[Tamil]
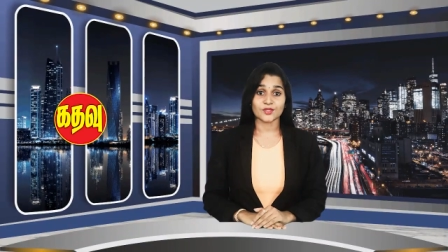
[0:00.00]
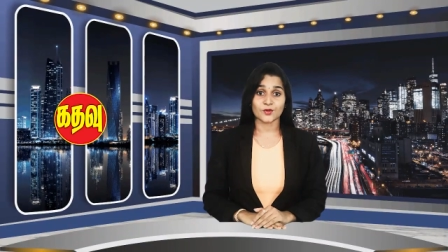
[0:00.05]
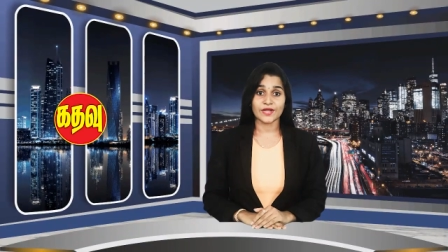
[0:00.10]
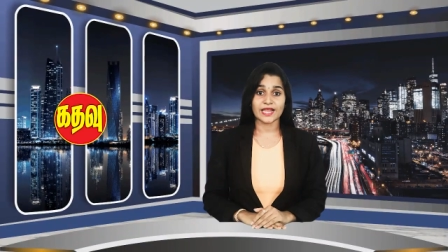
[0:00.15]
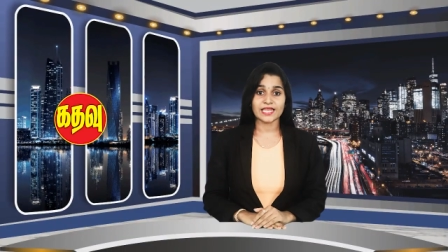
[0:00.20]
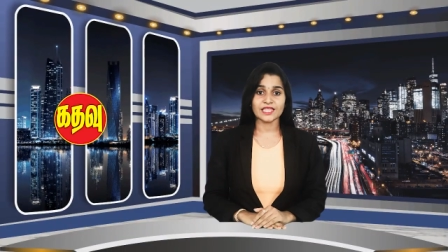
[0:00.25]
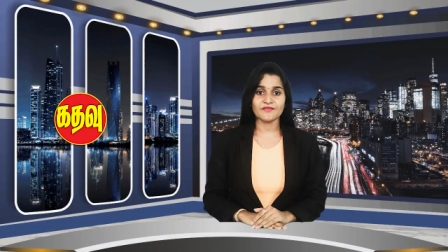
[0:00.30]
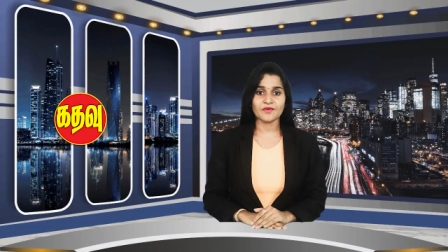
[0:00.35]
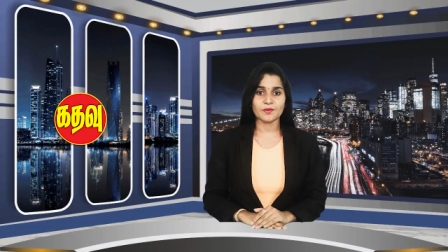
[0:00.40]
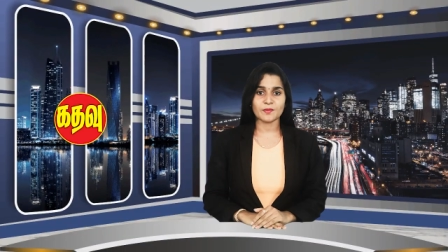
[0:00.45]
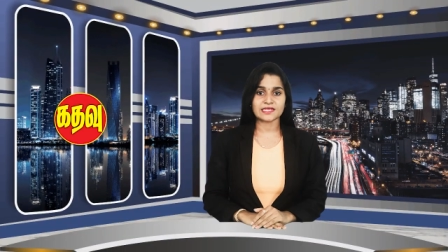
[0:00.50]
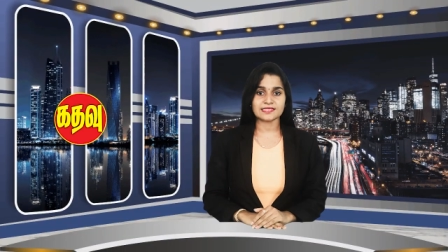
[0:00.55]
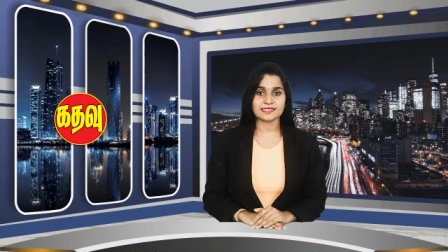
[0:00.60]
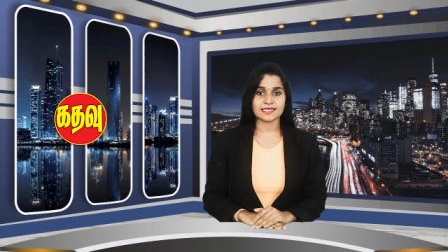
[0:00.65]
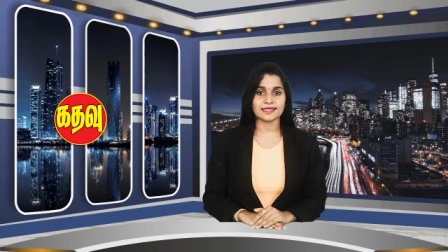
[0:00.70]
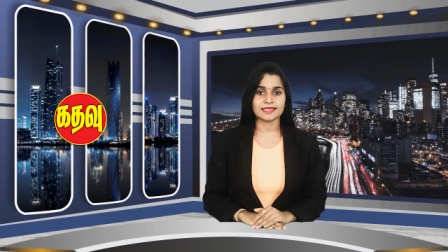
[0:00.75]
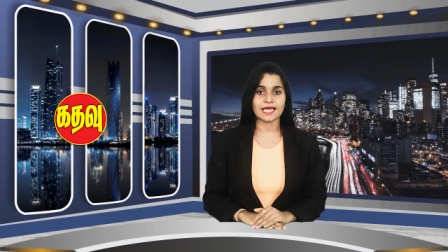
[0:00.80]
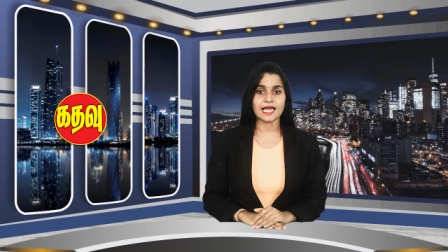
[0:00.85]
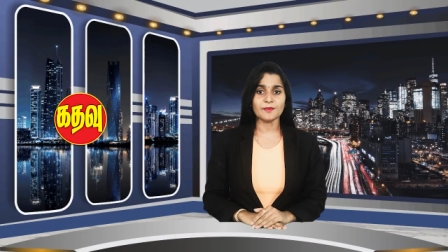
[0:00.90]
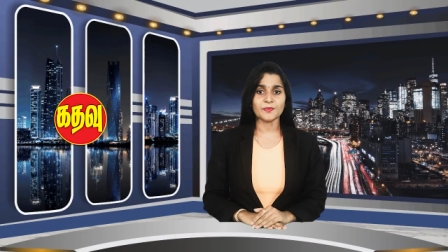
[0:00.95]
தொடர்ந்து
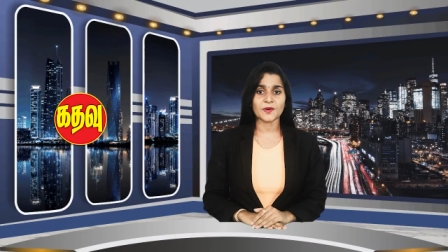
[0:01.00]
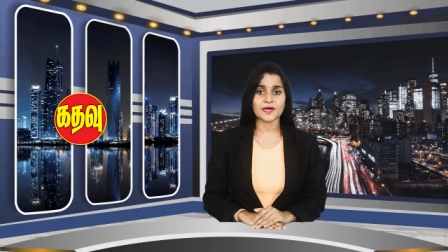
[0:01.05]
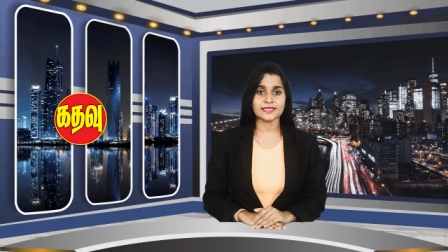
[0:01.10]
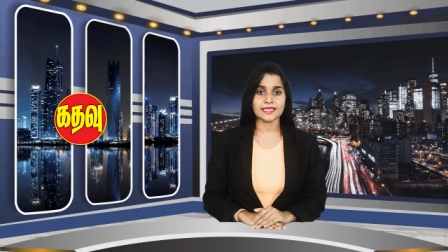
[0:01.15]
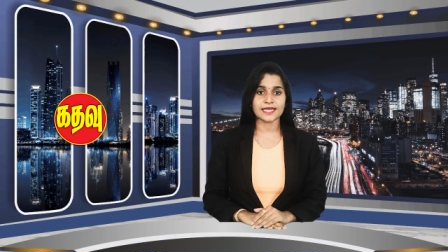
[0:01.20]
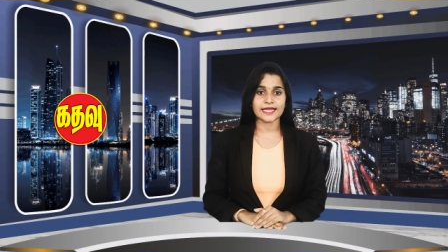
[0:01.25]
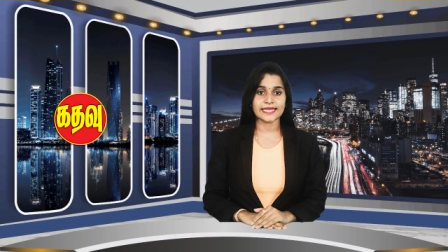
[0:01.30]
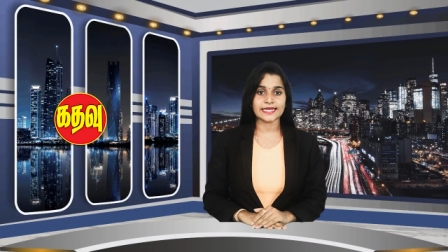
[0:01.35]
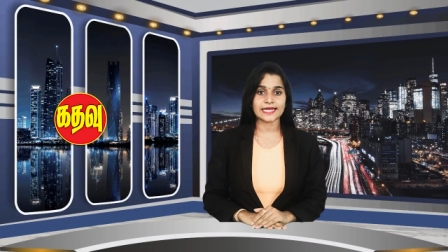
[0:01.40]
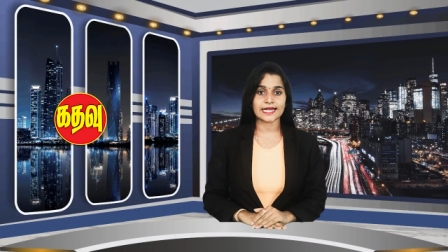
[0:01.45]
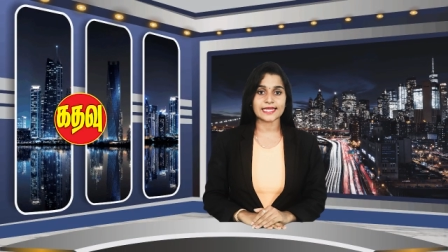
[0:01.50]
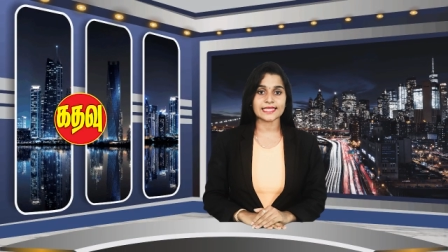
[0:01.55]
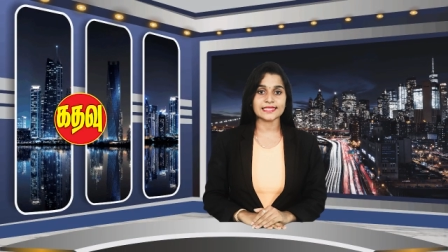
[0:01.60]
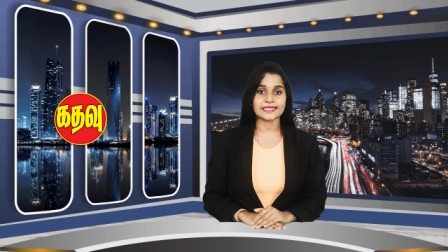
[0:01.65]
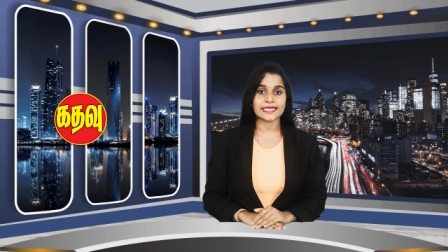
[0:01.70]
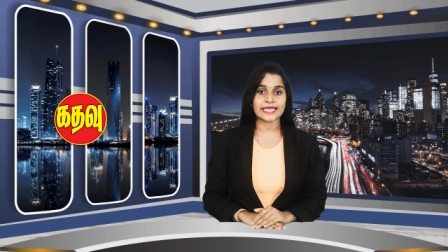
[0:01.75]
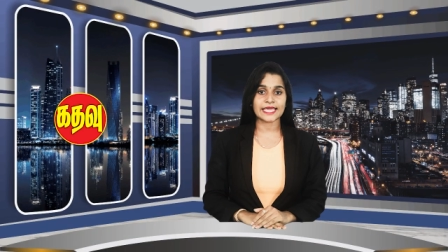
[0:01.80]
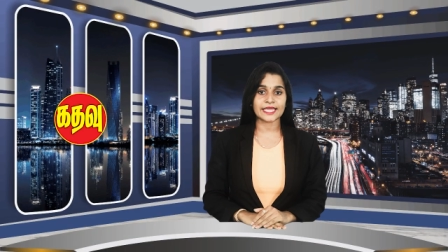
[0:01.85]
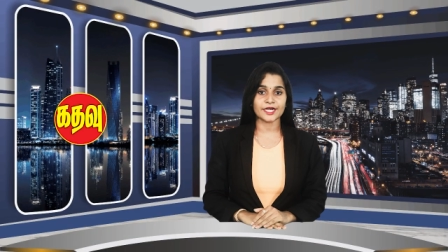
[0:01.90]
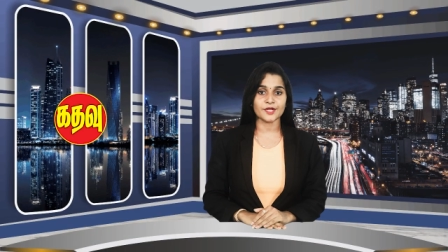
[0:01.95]
விமர்சித்தால் பதிலடி
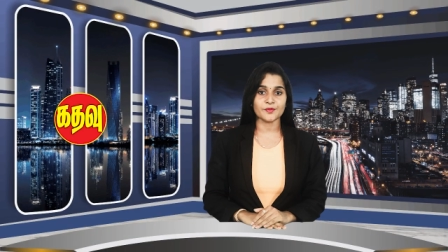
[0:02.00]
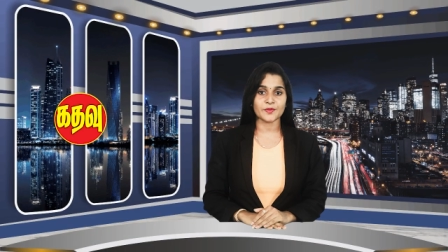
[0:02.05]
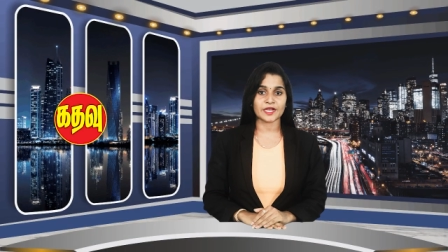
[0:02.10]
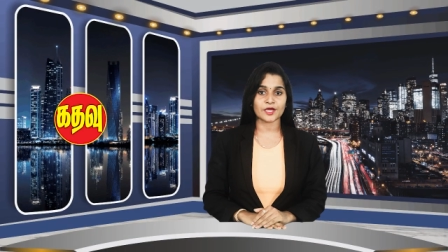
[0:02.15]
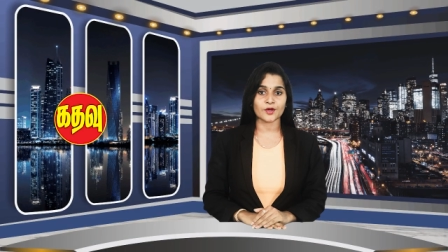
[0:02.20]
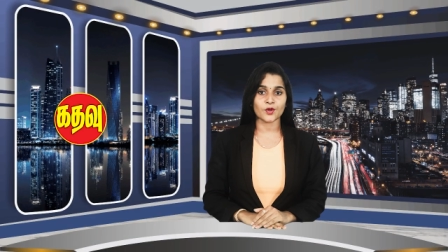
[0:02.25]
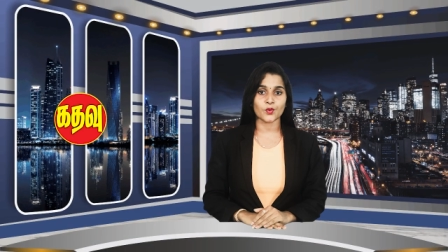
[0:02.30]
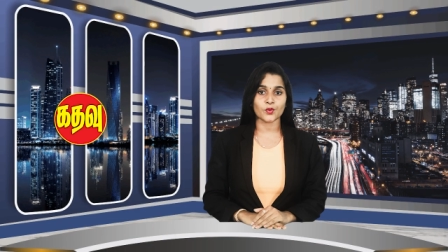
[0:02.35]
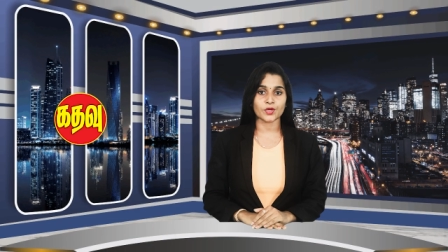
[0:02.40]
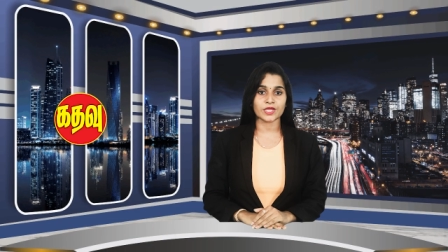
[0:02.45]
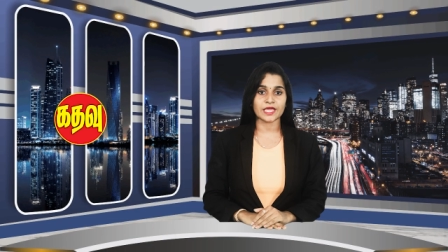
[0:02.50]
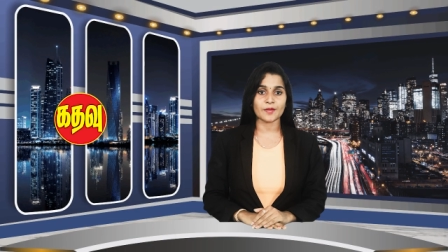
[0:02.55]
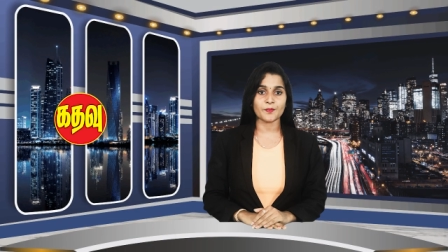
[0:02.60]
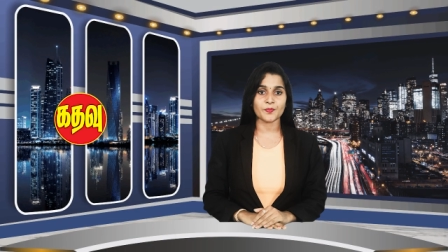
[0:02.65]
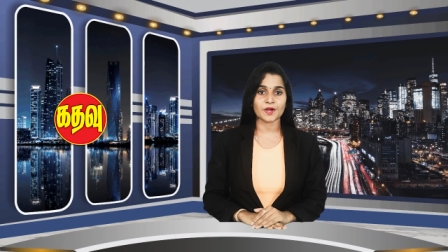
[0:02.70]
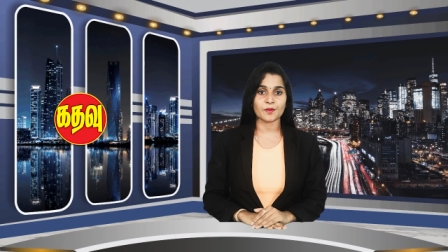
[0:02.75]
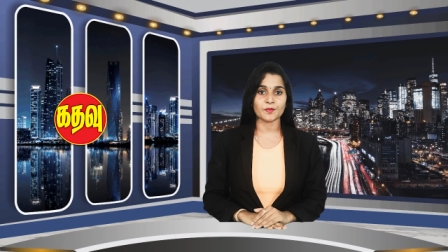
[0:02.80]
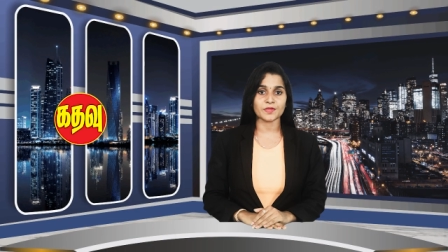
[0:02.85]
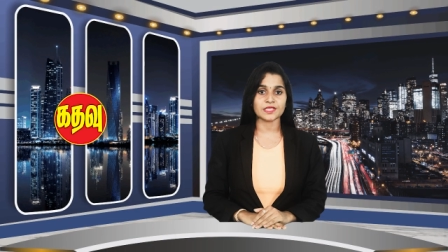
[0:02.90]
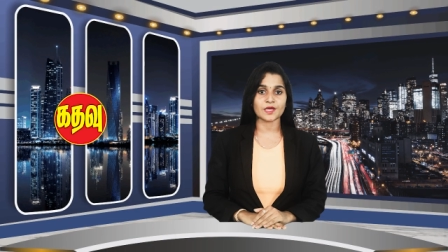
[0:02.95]
நடத்த நேரிடும் என கூறிய
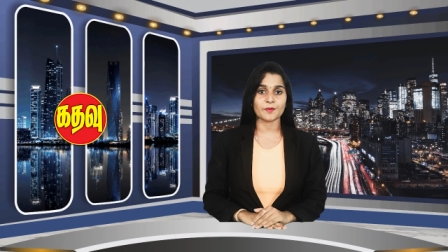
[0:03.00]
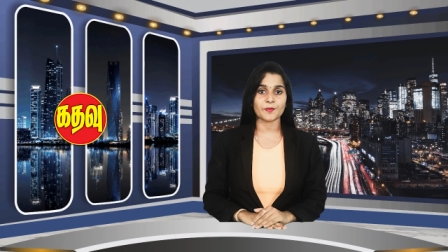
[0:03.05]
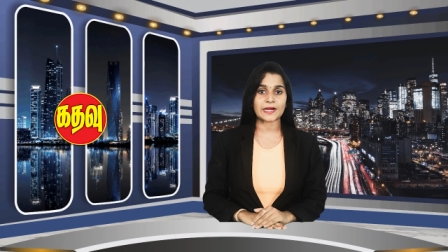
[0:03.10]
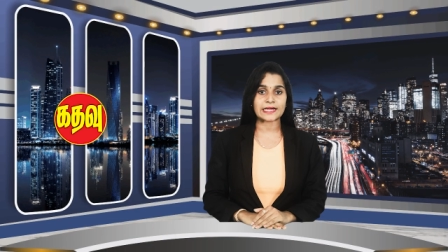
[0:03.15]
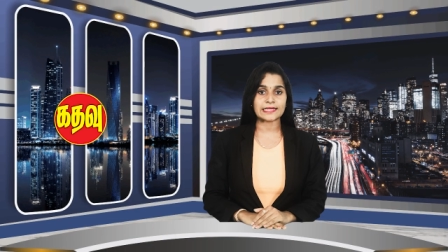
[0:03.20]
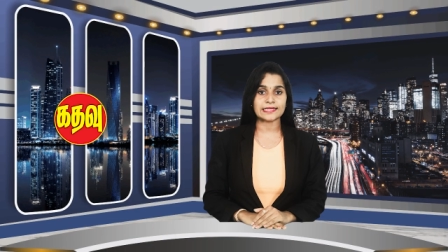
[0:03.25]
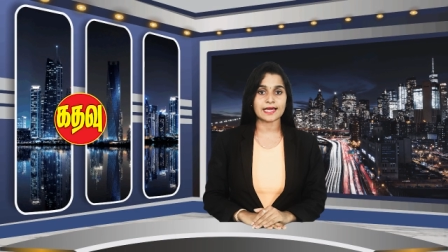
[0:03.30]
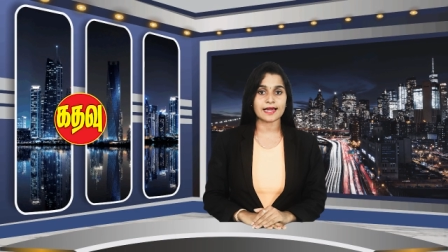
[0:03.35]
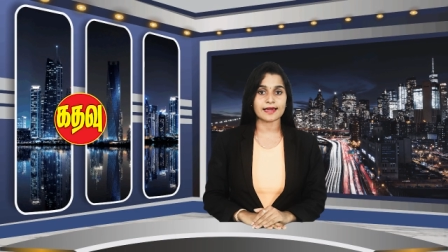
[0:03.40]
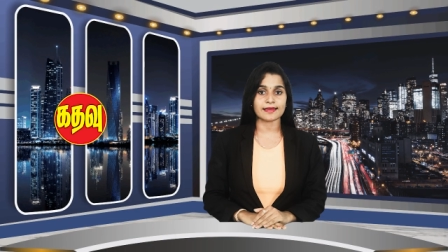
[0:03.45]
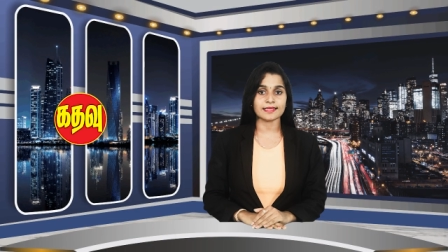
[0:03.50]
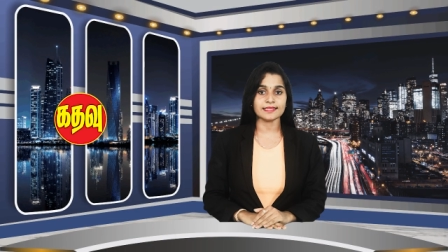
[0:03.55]
பிரமித பண்டார